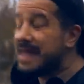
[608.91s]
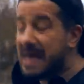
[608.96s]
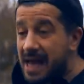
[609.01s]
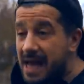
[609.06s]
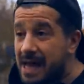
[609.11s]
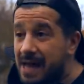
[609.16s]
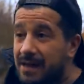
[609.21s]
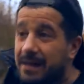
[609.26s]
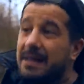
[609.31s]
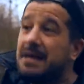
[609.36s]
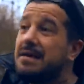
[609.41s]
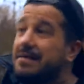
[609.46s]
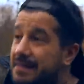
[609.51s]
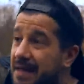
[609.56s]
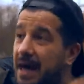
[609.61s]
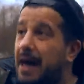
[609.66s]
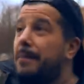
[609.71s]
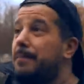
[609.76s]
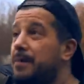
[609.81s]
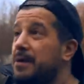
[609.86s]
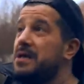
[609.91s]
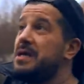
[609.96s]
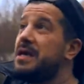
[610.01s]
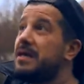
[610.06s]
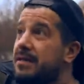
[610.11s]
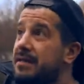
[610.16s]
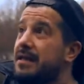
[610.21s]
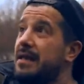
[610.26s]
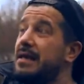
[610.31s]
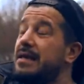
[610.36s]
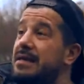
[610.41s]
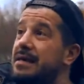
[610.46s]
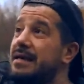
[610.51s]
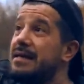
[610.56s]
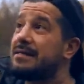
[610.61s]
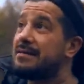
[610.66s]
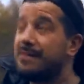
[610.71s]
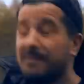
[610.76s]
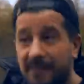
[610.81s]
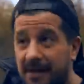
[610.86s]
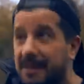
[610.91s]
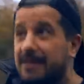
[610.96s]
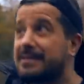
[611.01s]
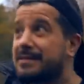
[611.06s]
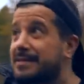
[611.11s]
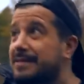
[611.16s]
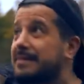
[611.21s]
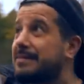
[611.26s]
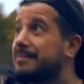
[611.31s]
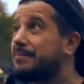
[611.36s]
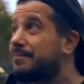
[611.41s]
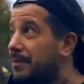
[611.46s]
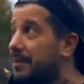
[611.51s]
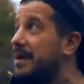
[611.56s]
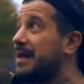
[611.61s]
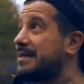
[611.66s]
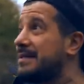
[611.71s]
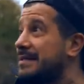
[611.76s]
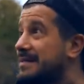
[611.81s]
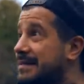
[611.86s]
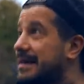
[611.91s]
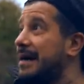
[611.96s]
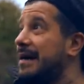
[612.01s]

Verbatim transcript: ja, da abonniere ich den jetzt, weil das Projekt ist